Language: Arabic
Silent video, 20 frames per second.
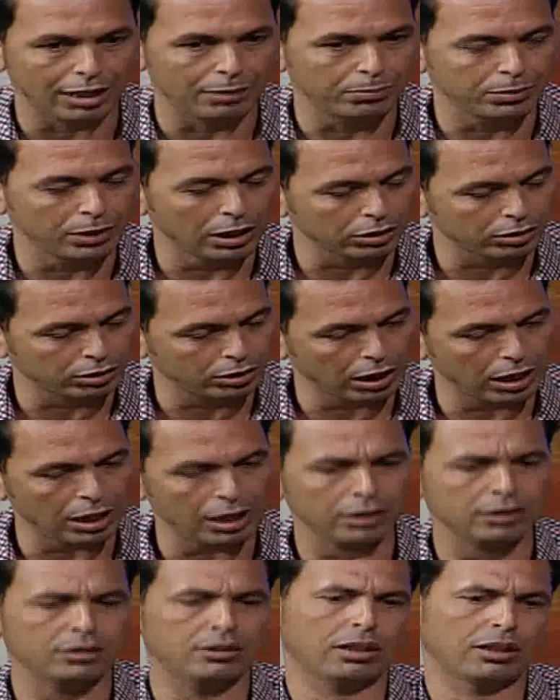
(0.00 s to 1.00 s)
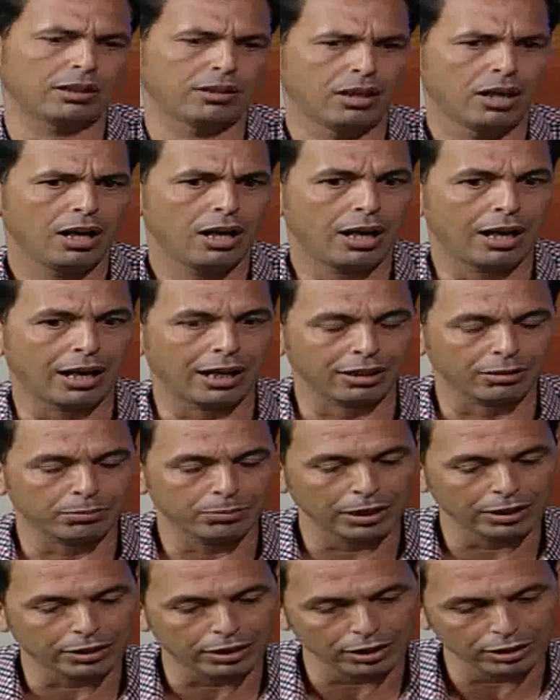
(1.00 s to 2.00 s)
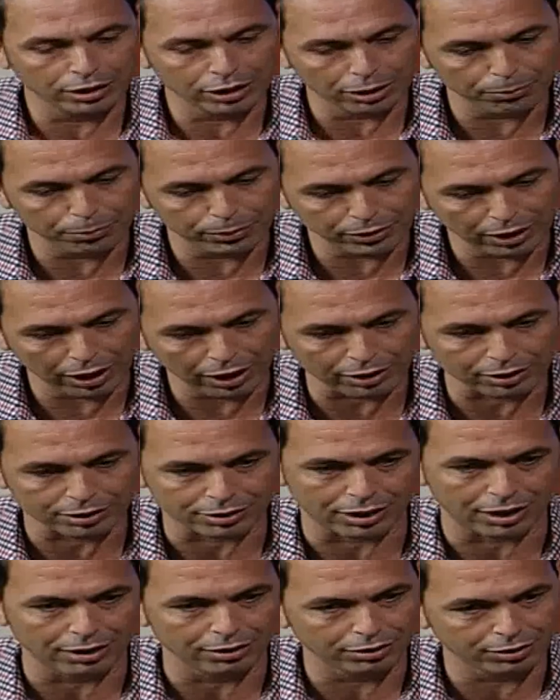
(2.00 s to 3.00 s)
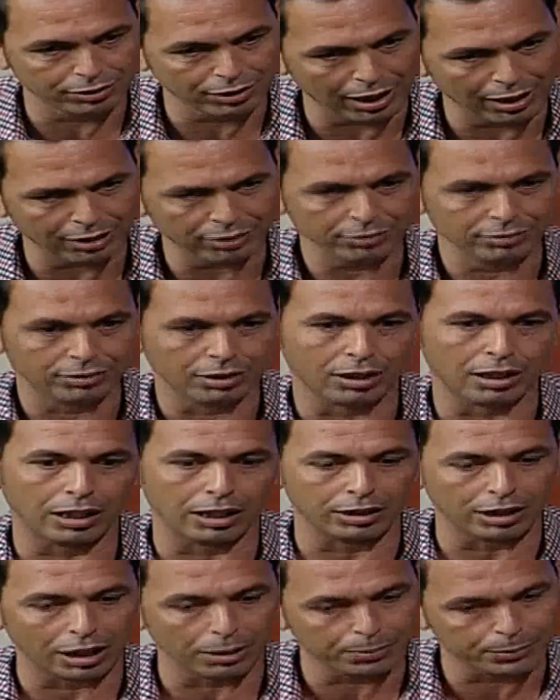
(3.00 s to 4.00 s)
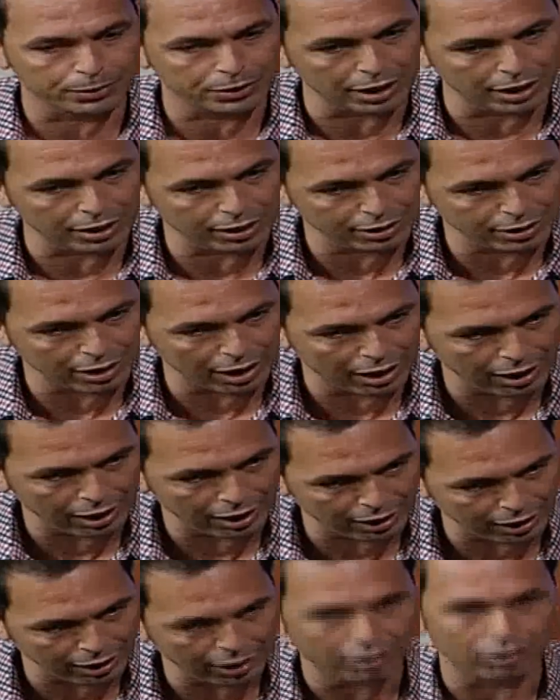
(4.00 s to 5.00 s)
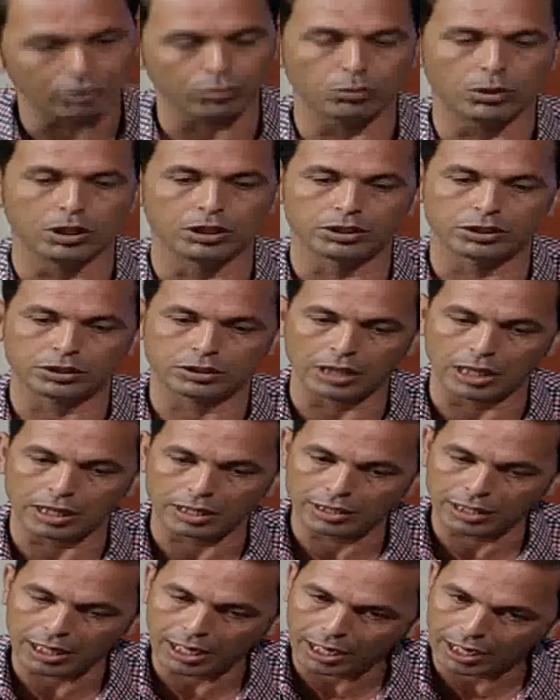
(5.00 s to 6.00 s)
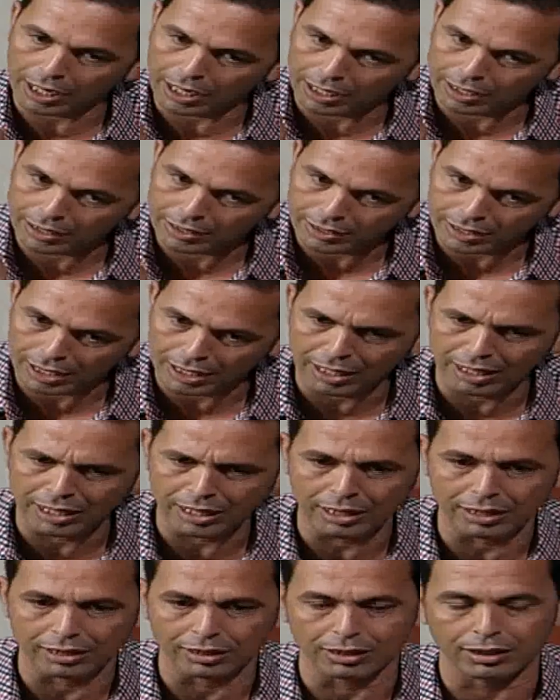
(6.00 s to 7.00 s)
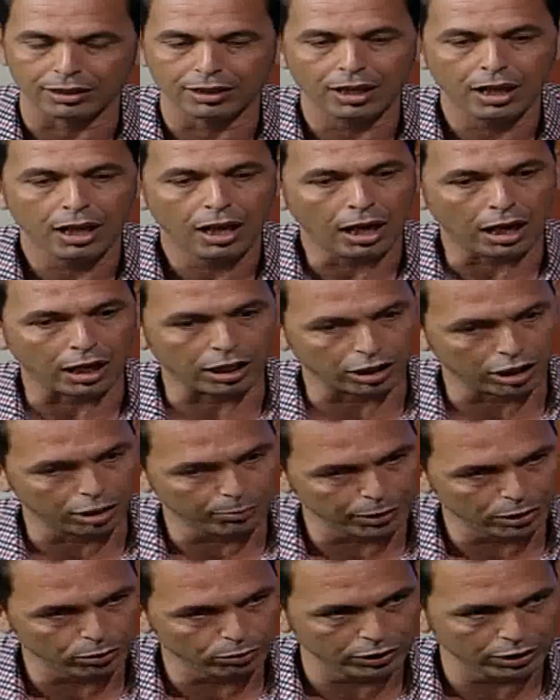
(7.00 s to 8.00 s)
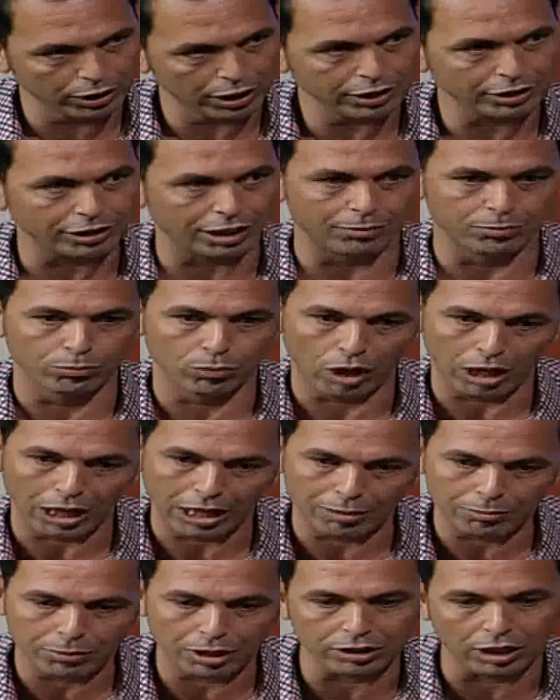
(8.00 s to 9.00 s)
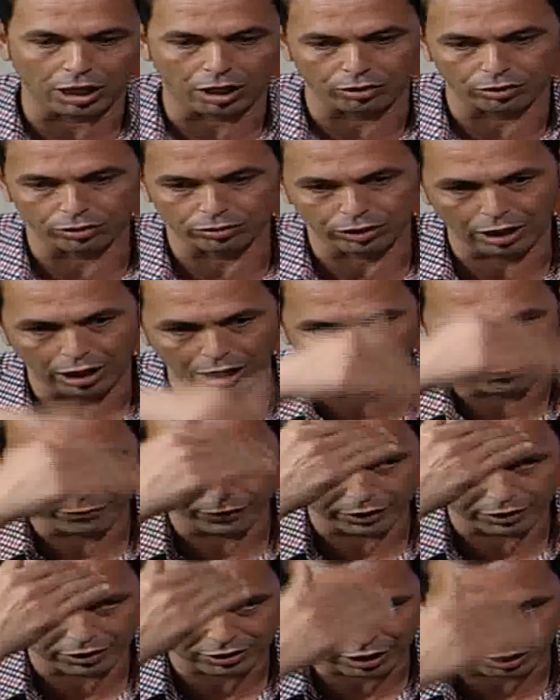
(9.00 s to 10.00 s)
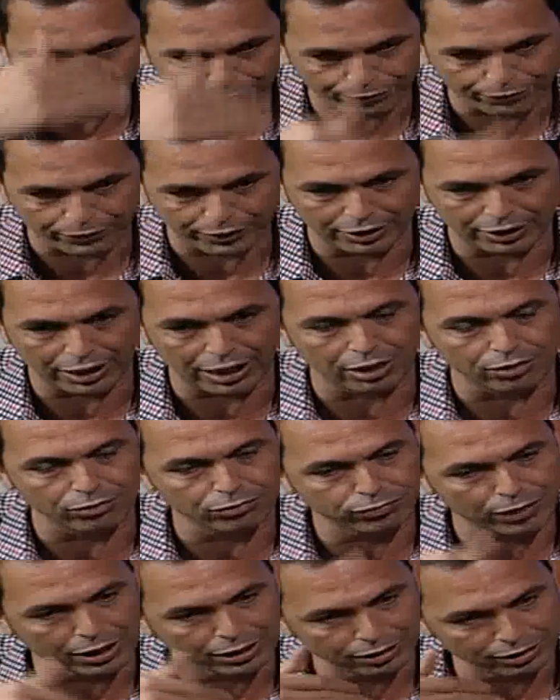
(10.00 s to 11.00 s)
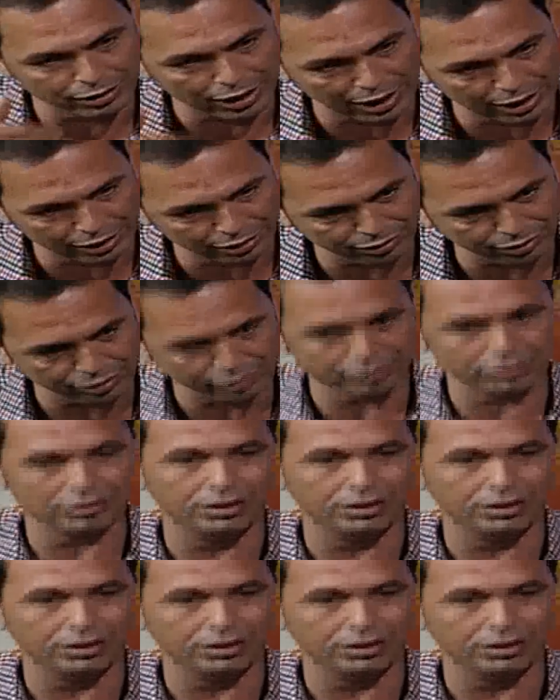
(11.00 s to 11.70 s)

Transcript: قبل كده عجبك اللي بيحصل ده انا بصراحه بصراحه الراحه هجيب الولية ام حامد احطها في الصف الاولاني